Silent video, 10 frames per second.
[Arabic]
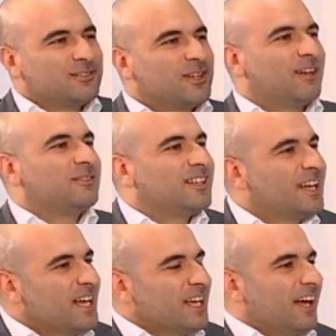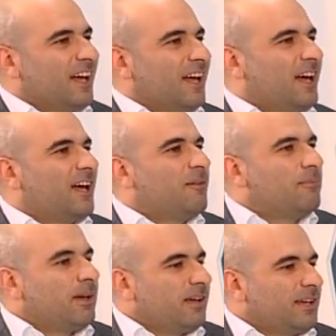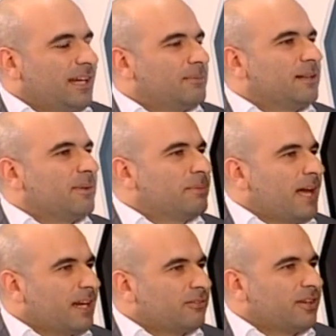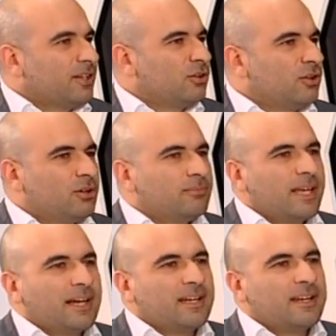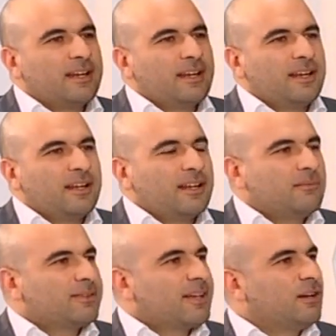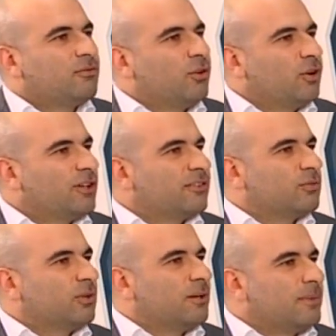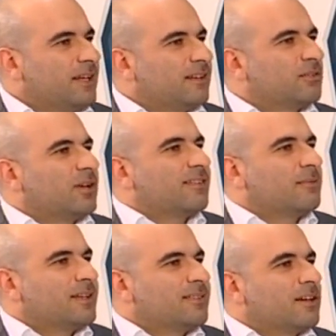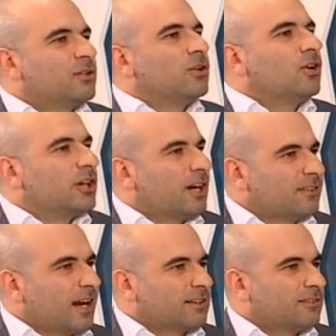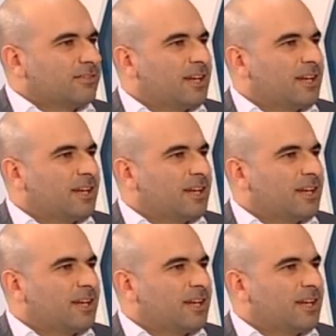وي لاف لكم يعني مثل ما بتعرف اليوم يعني الـ الـ مثلا الفويس والمينتس والاس ام اس ار نو لونجر اتراكتيف